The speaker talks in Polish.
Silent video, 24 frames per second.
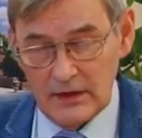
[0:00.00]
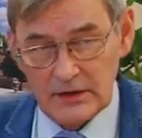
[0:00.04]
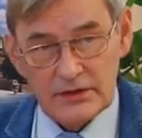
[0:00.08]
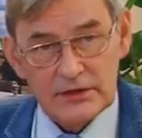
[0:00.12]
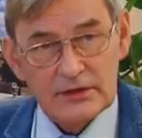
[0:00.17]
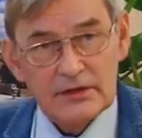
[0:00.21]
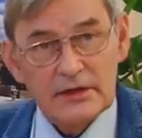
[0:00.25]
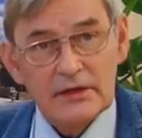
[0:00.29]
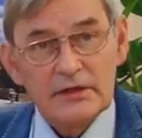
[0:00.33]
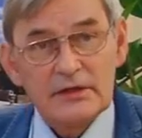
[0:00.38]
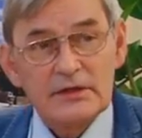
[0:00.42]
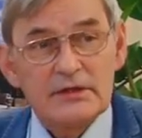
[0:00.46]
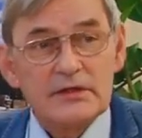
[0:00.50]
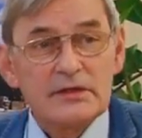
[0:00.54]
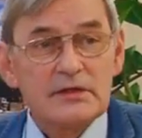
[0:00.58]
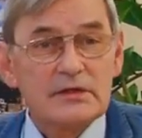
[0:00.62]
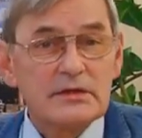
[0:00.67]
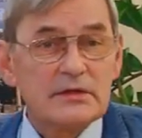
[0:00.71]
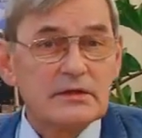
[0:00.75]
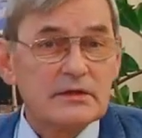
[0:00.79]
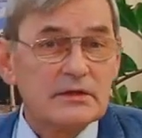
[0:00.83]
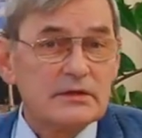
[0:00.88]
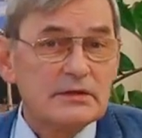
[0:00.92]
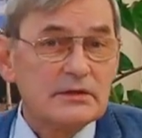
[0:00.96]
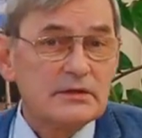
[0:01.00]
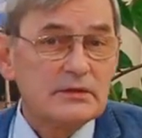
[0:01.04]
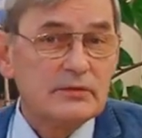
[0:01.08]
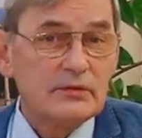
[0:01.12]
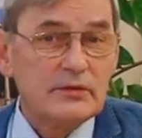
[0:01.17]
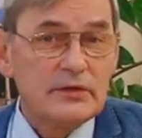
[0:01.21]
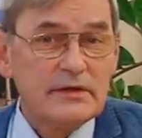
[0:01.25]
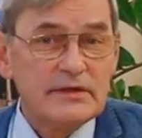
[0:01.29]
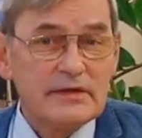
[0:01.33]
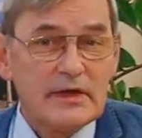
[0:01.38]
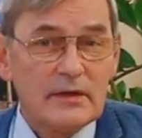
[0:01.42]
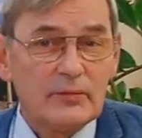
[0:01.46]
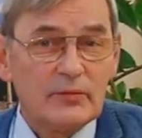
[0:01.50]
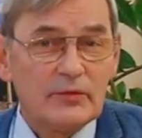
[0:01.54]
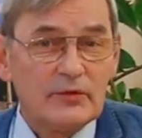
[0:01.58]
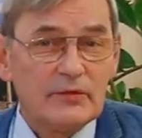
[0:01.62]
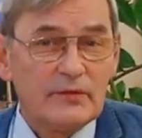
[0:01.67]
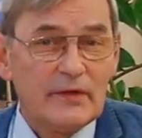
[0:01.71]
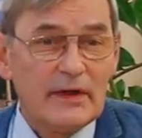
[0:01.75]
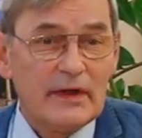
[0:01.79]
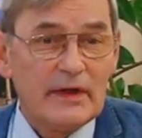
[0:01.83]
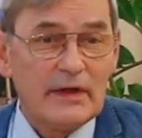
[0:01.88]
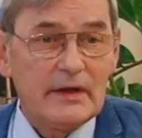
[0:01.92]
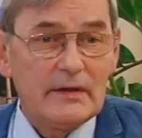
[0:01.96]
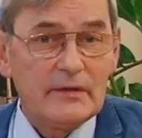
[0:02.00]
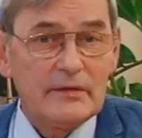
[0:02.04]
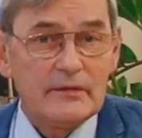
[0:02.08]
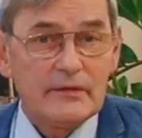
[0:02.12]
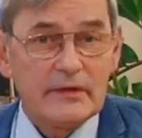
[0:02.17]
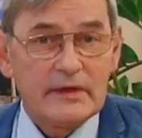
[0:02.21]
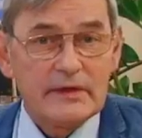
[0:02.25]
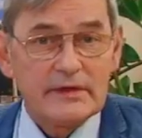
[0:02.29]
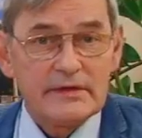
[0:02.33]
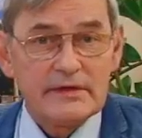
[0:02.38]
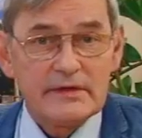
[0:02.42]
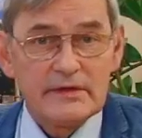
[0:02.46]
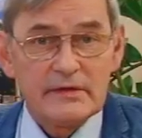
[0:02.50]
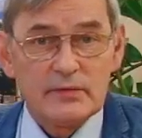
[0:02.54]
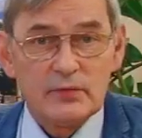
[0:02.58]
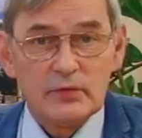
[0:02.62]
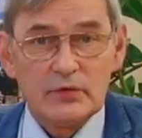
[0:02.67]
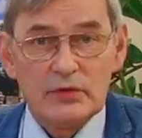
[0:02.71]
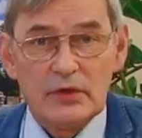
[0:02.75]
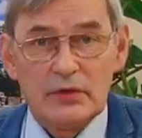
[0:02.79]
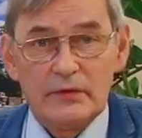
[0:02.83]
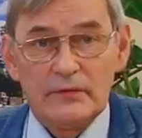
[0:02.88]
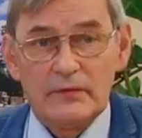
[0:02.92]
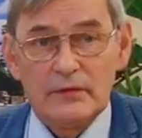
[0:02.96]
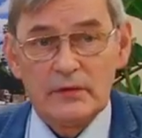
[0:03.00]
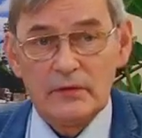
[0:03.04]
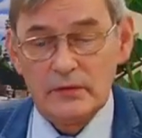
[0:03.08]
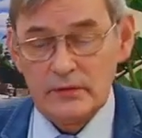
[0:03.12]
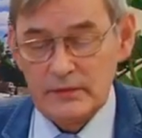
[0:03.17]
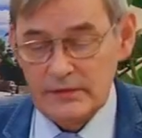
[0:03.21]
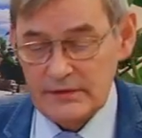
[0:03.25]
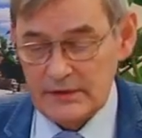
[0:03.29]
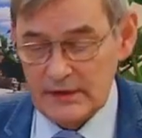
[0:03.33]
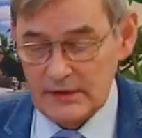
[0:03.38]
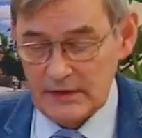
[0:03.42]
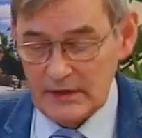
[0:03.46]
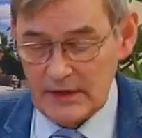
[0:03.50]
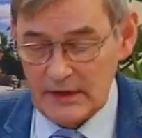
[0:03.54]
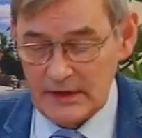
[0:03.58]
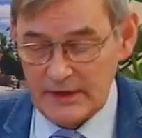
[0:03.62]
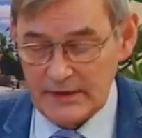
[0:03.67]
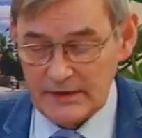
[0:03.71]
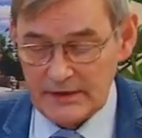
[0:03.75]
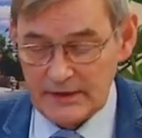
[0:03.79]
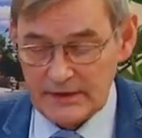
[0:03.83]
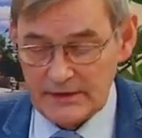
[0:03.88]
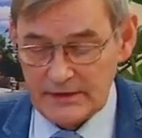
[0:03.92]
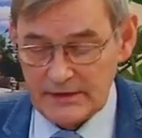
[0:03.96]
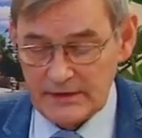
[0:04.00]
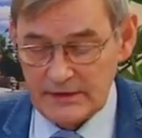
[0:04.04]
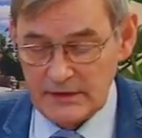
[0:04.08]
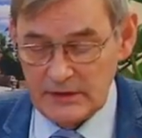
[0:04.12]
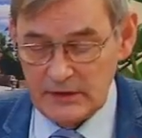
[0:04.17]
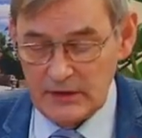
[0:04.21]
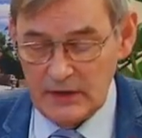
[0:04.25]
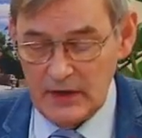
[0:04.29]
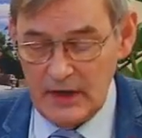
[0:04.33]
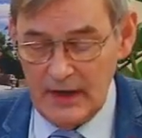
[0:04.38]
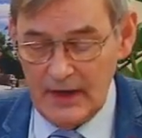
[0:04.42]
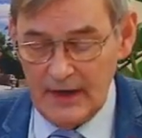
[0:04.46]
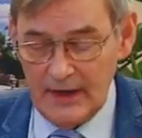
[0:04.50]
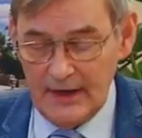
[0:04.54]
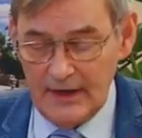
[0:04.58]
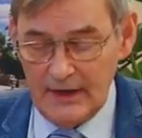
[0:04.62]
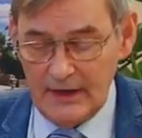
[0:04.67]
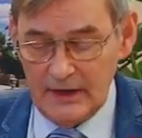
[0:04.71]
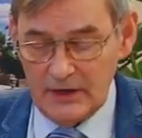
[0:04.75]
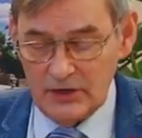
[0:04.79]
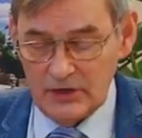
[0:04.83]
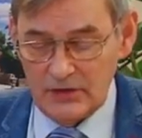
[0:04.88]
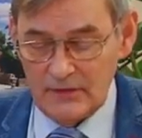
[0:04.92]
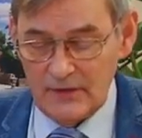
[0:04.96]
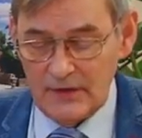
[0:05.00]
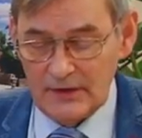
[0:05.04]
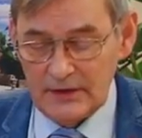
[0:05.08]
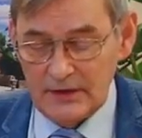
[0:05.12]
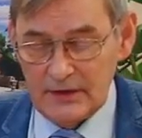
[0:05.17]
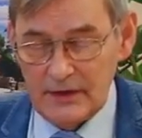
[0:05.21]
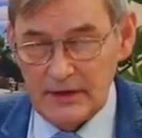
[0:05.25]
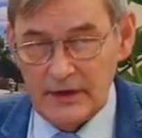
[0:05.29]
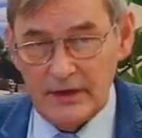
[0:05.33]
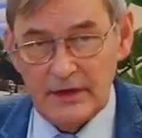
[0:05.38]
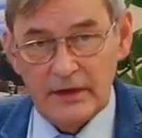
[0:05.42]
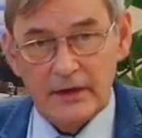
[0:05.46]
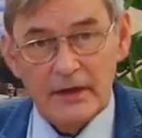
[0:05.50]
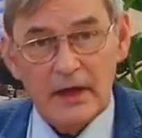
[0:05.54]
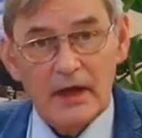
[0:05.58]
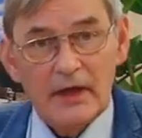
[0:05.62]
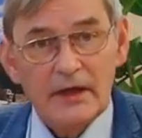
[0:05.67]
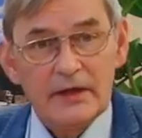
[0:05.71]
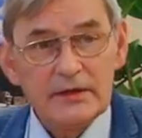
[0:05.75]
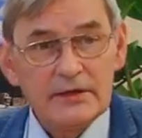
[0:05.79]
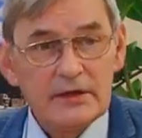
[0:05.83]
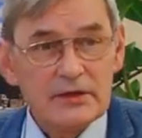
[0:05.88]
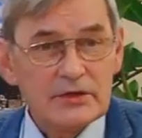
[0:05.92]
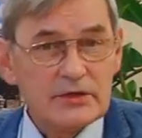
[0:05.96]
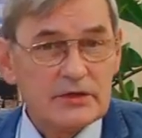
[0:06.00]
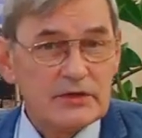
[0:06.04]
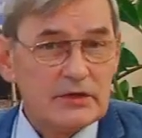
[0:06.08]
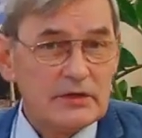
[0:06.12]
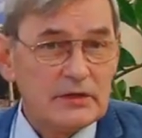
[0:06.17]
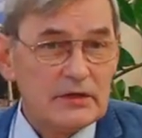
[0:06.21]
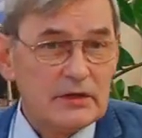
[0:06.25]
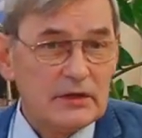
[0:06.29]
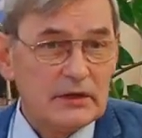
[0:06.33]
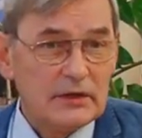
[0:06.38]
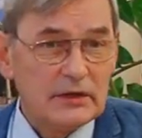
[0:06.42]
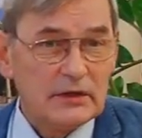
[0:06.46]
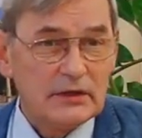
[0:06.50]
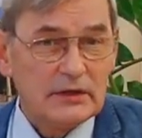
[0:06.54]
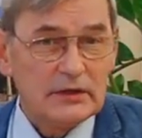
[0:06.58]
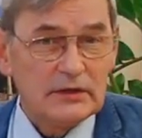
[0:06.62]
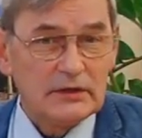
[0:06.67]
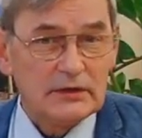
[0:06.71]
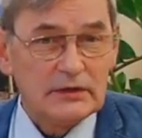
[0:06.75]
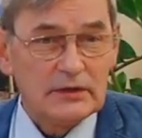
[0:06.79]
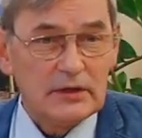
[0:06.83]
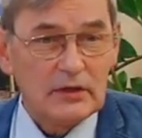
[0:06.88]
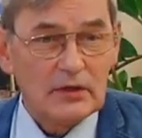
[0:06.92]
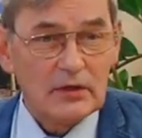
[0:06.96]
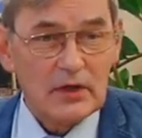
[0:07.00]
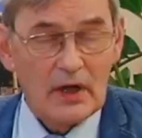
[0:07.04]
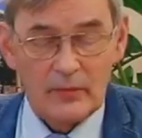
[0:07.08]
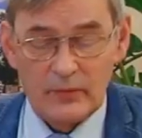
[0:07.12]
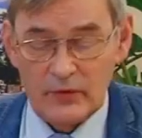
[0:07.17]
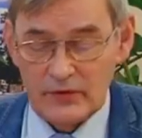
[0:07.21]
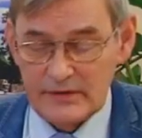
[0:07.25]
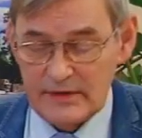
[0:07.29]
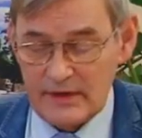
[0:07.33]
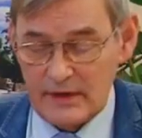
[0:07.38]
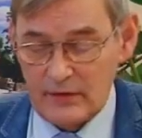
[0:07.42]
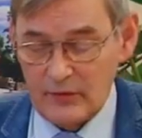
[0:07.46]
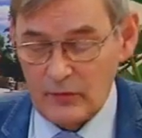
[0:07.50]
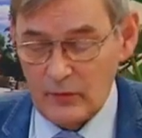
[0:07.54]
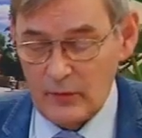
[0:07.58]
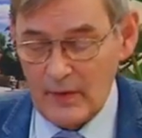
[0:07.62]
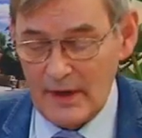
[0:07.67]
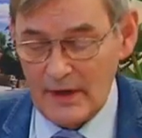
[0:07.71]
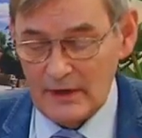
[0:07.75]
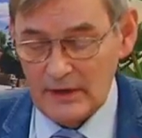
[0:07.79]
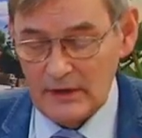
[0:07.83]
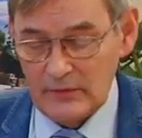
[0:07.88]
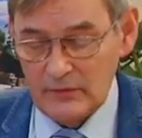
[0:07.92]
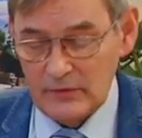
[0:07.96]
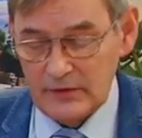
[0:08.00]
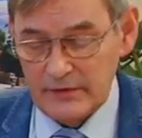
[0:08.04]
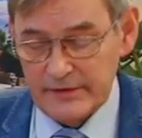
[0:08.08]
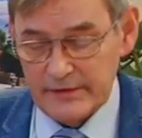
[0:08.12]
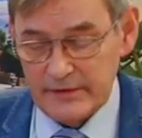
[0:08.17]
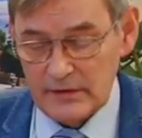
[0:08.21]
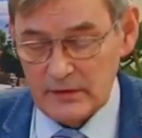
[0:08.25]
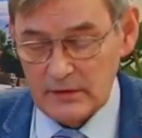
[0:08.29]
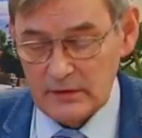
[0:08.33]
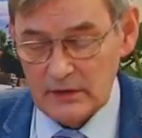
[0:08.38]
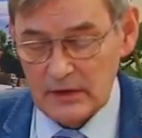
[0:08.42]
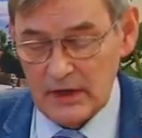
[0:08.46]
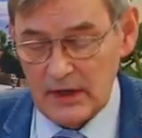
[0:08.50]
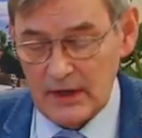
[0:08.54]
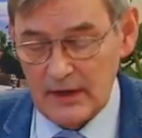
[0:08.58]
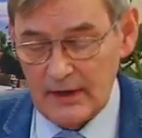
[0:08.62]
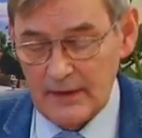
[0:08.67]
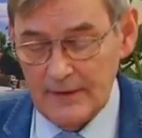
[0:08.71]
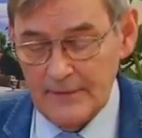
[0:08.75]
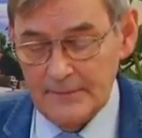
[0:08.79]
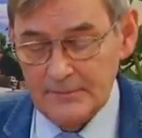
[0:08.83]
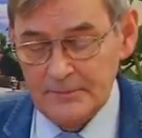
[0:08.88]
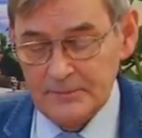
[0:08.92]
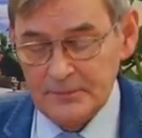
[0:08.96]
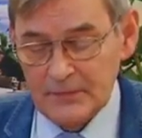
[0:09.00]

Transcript: czy też e, ulica Podwale wraz z budową sygnalizacji świetlnej, ale też i e, droga poza Lubaniem, to jest droga